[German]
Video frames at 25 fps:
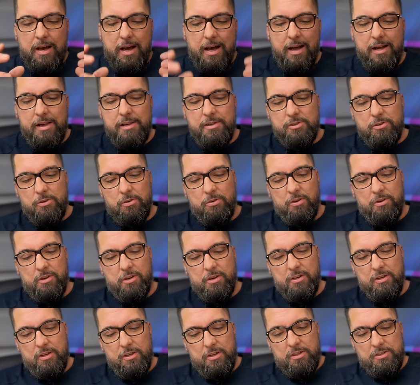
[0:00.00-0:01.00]
Haltung
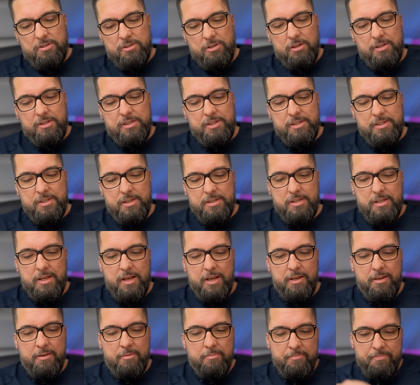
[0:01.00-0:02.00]
soll diese
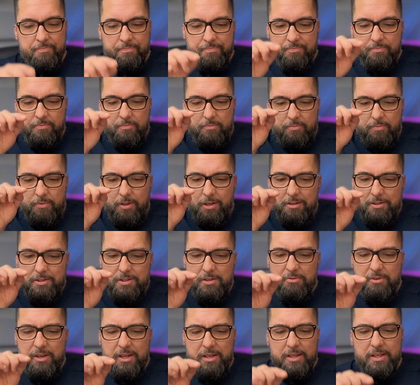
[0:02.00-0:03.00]
sein,
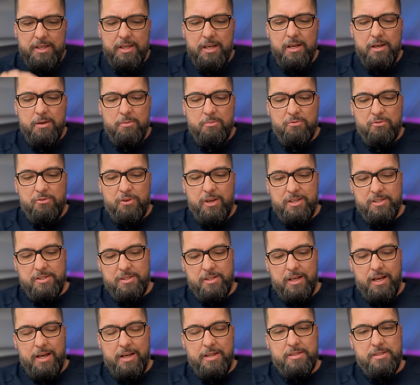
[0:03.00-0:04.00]
die wir hier im Vers
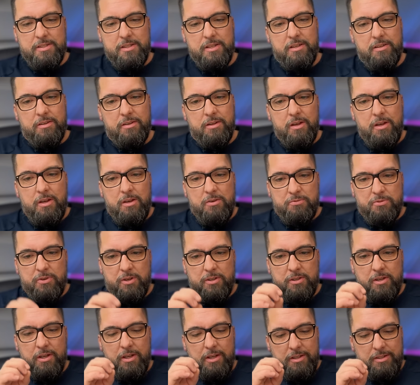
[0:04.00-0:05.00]
13
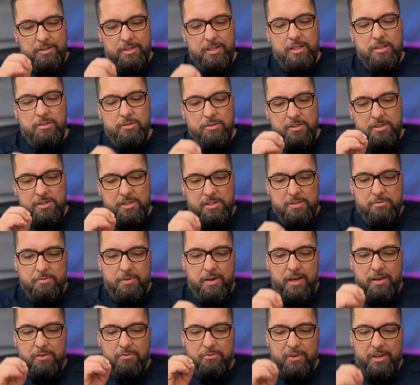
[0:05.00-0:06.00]
von Titus
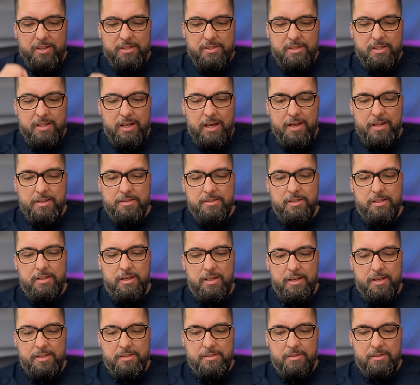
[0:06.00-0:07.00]
2, Vers 13
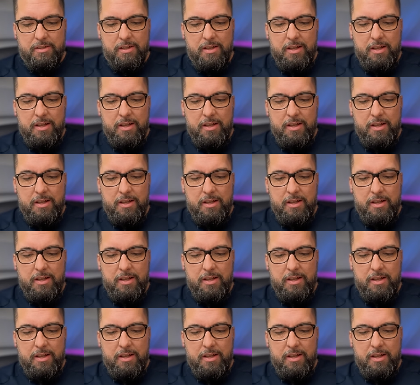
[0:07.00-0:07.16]
lesen,